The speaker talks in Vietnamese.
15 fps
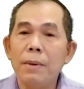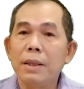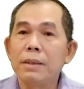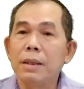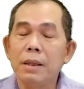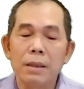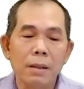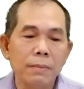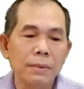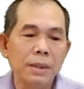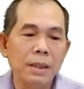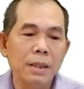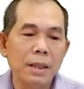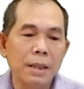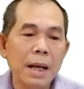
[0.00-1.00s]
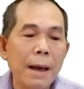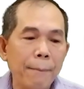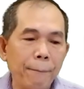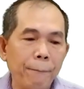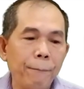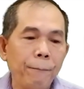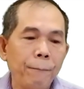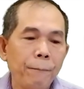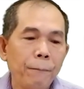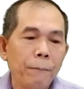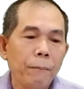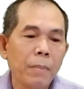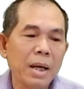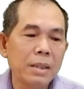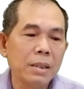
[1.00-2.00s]
mà trị thông tin là 5
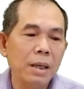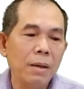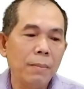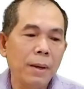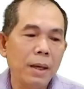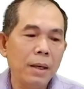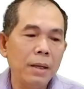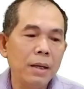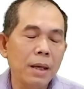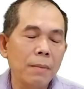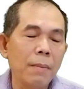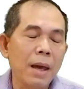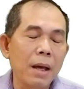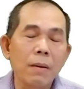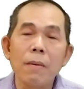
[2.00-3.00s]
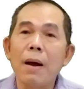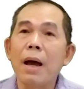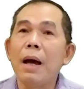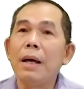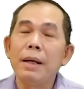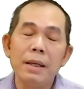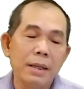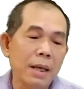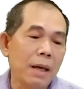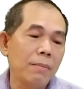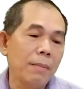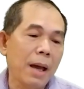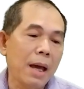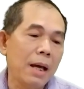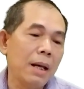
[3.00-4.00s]
mà chi phí để bẻ khóa để
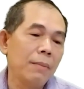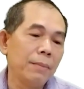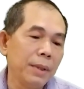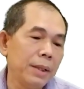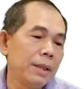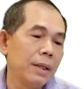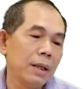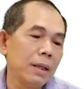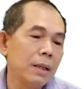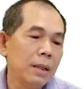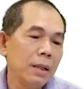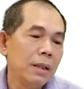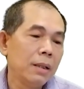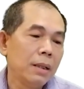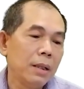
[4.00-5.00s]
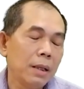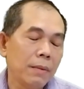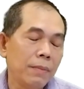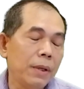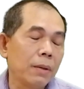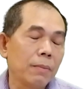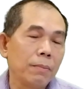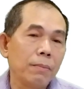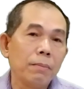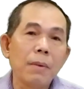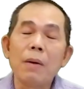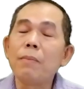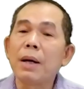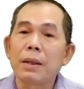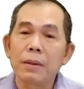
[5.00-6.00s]
giải mã là 10 á thì là việc
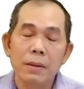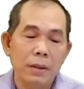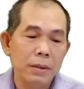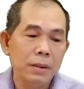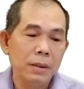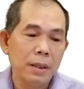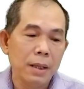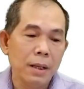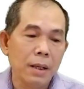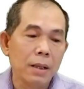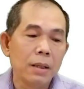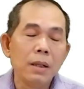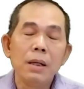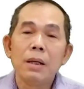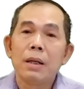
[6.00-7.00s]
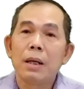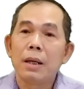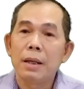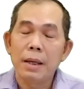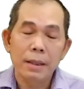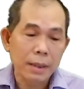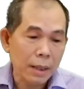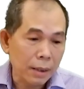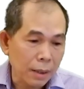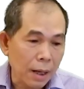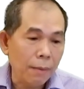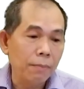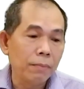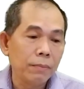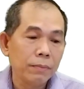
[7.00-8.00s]
bảo mật coi như là là đã thành
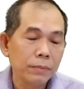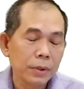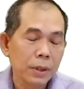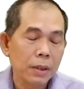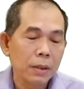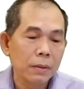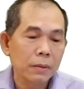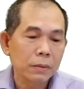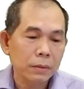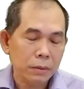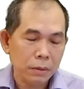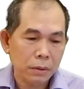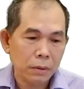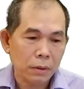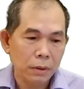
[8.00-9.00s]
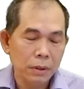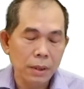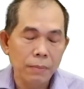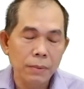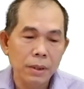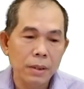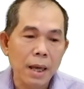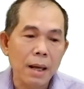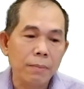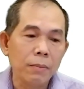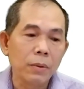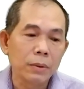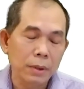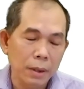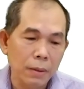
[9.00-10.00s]
công vậy đó xem như đạt
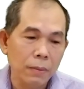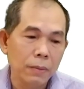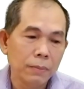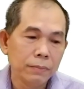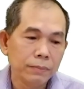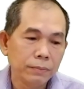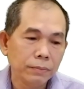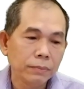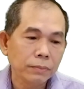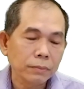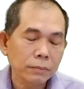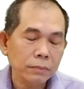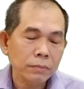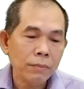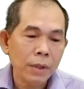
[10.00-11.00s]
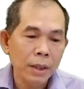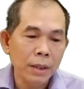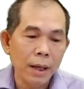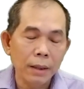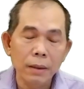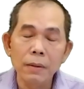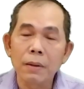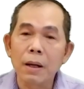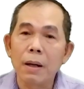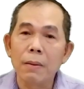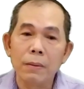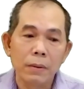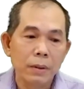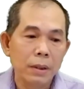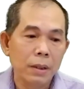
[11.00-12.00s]
mục tiêu đạt yêu
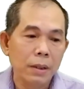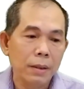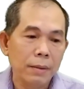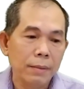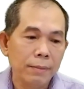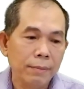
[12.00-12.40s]
cầu vậy đó